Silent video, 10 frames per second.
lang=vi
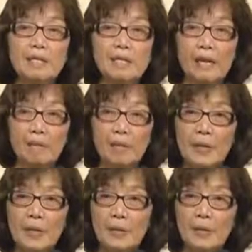chị em
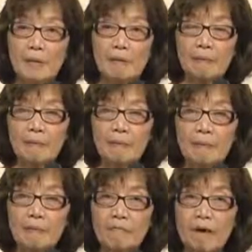à,
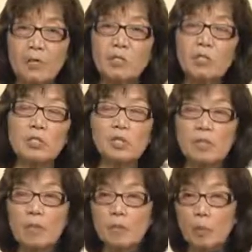vào cái chương trình
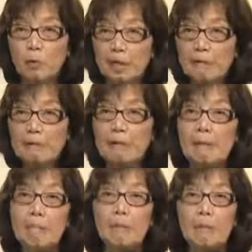một cách
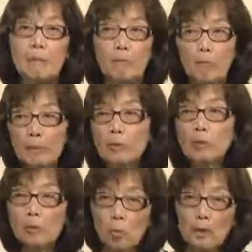à, một cách có
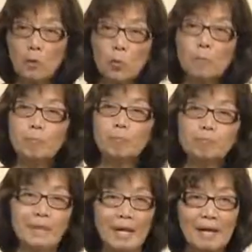kết quả tốt
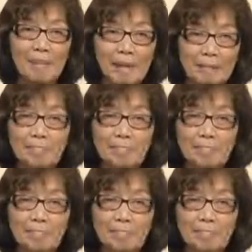Amen.